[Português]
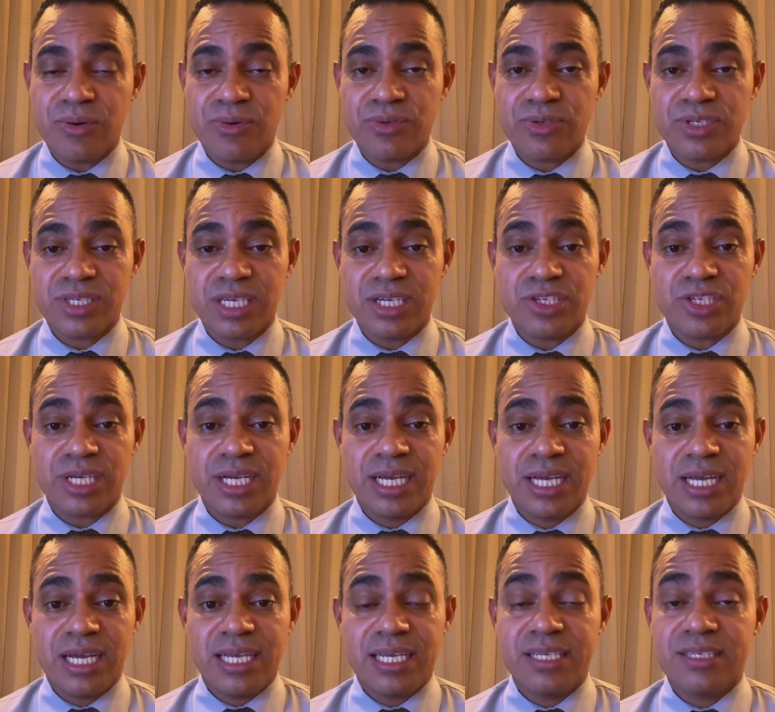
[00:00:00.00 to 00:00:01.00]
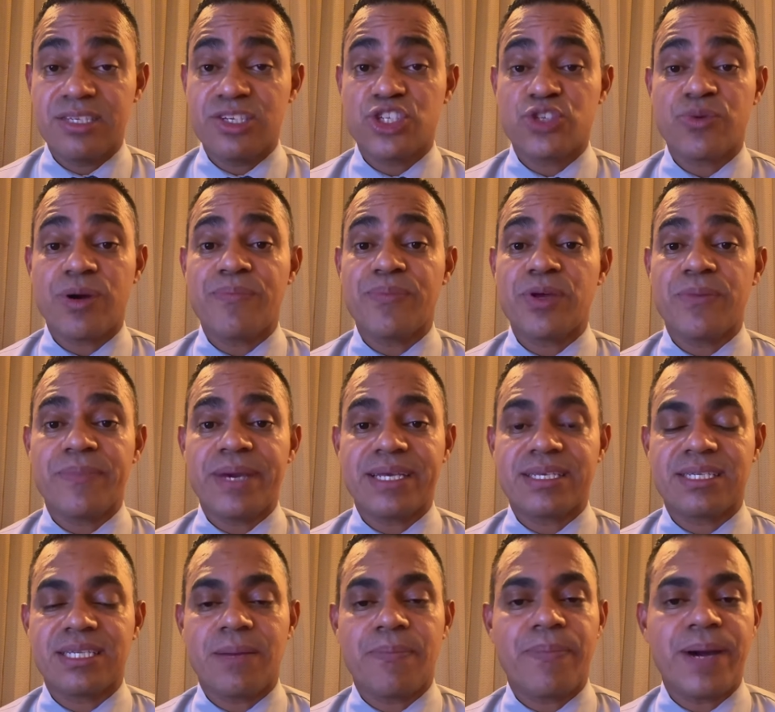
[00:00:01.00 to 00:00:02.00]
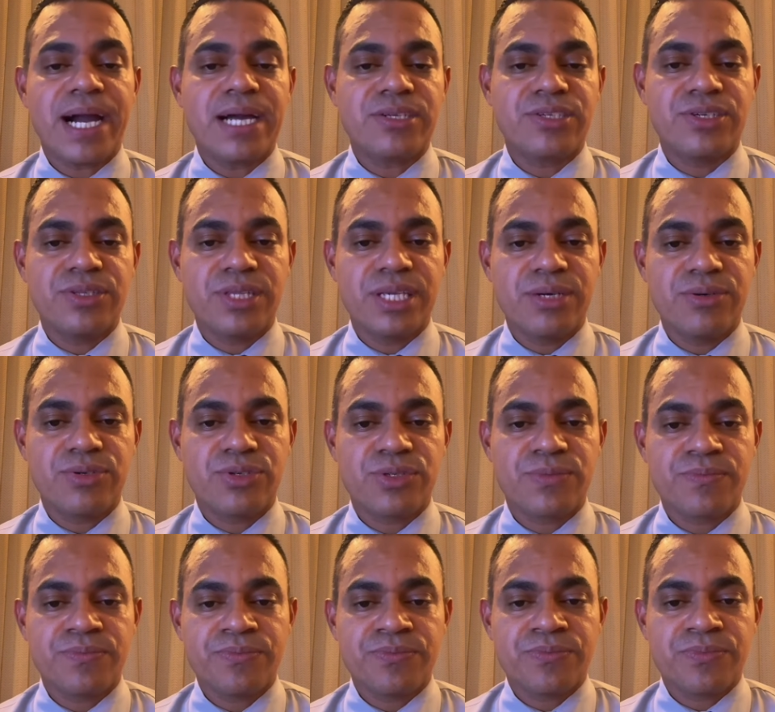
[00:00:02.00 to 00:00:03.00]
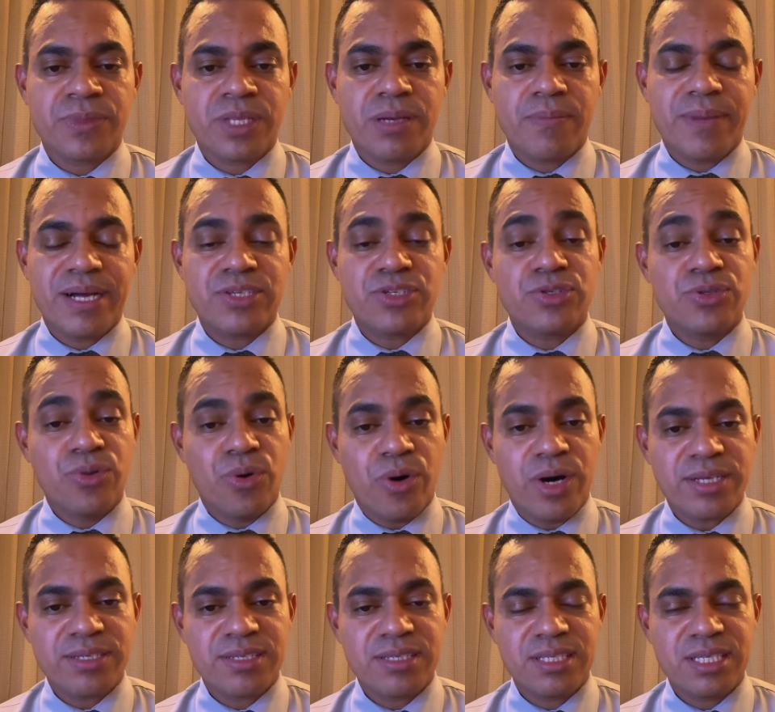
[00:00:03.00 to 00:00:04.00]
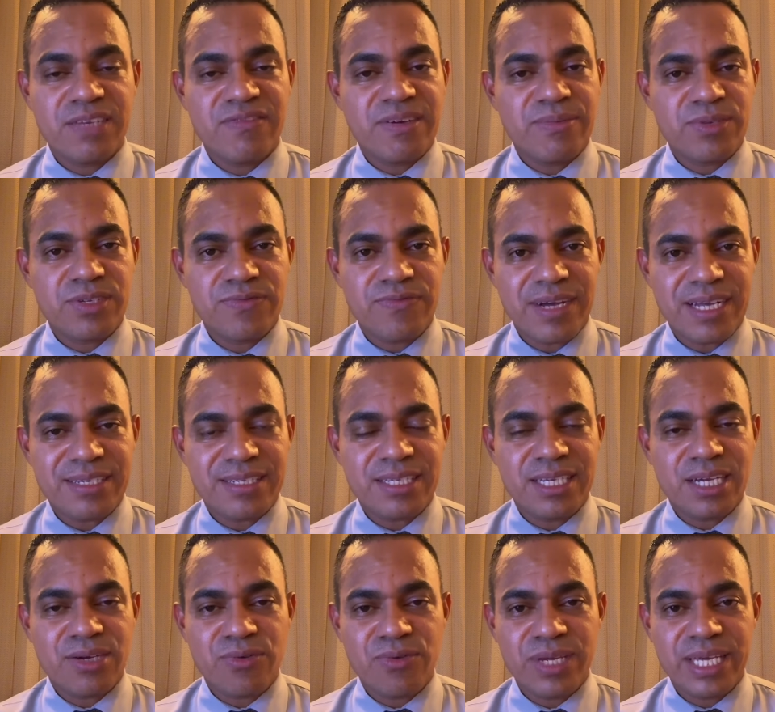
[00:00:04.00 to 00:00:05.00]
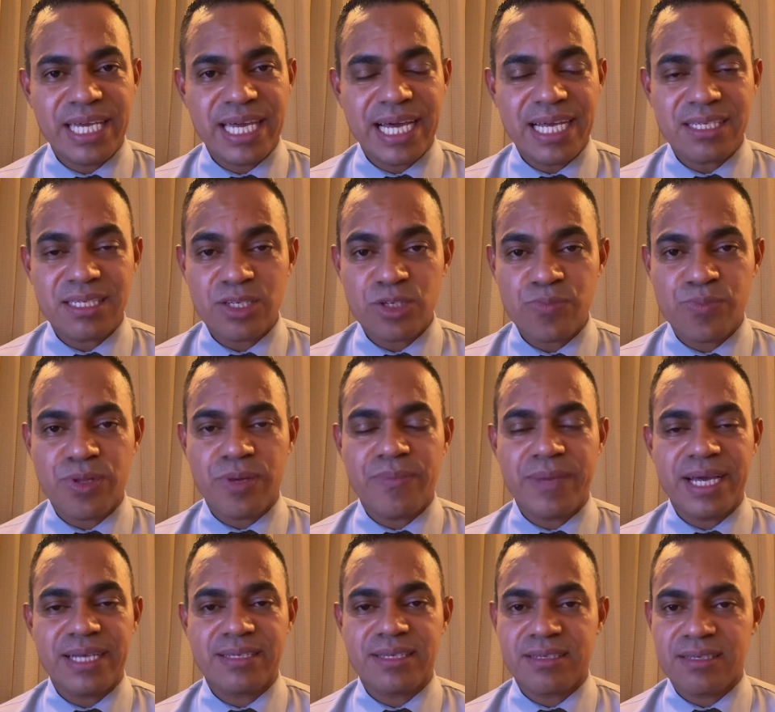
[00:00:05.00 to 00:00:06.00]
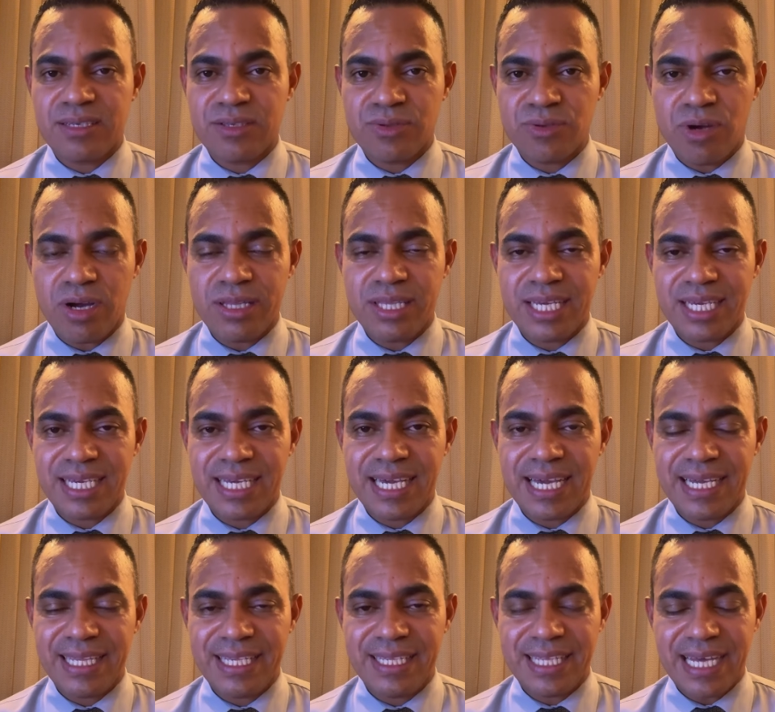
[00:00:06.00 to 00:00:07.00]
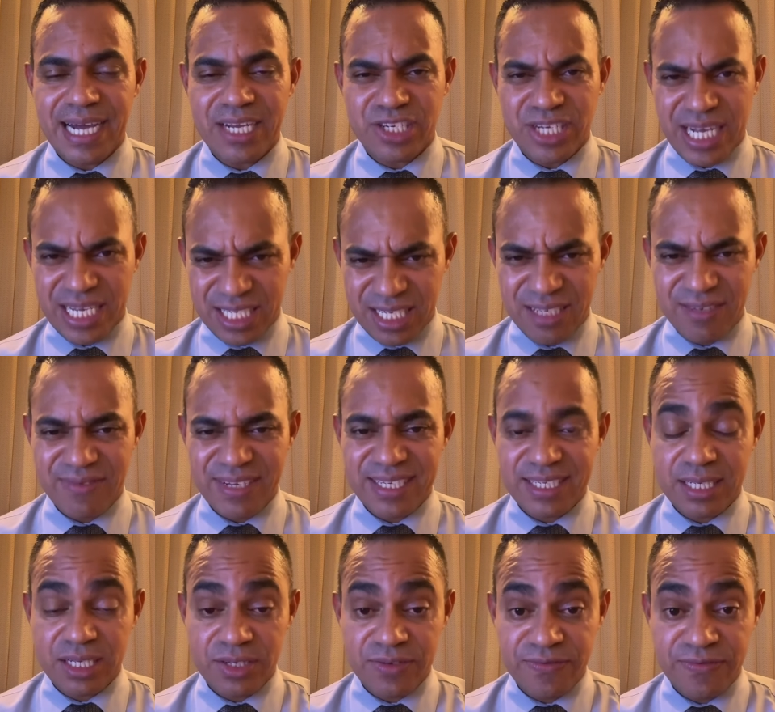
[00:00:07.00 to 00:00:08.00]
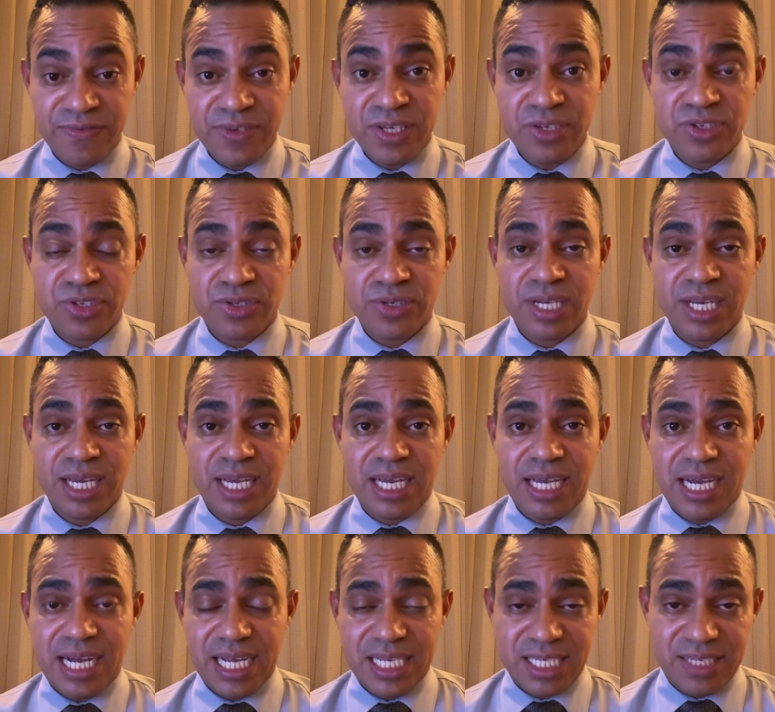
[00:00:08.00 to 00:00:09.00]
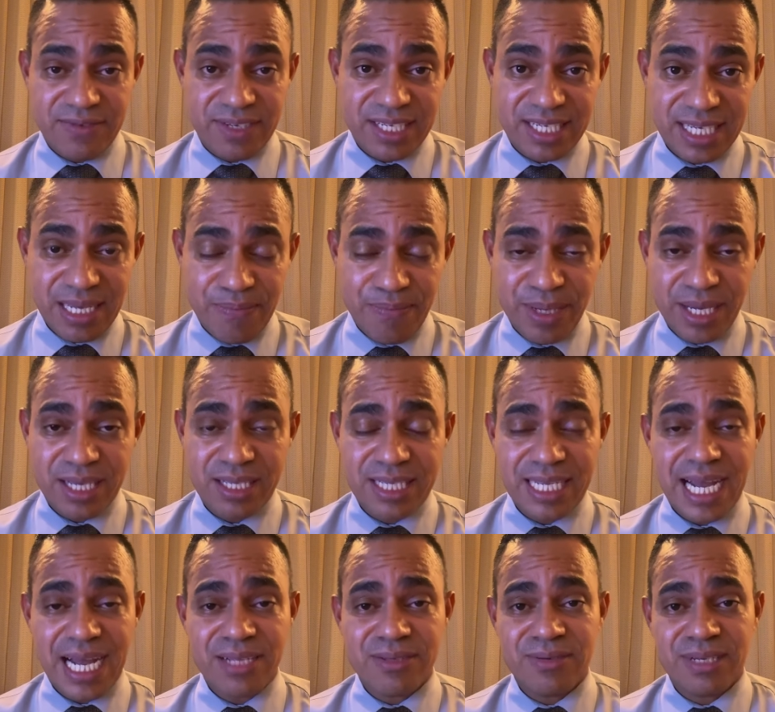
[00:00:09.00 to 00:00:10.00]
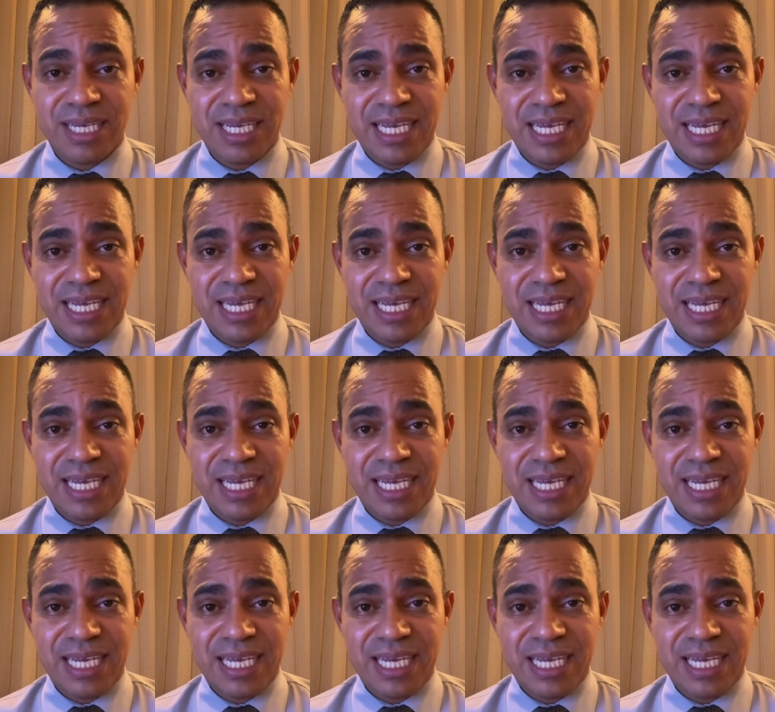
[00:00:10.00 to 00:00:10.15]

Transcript: Ou seja, existe uma promessa da parte de Deus mas nós devemos fazer com que essas promessas se tornem aqui realidade. Às vezes vai ser difícil, às vezes vai ser apertado,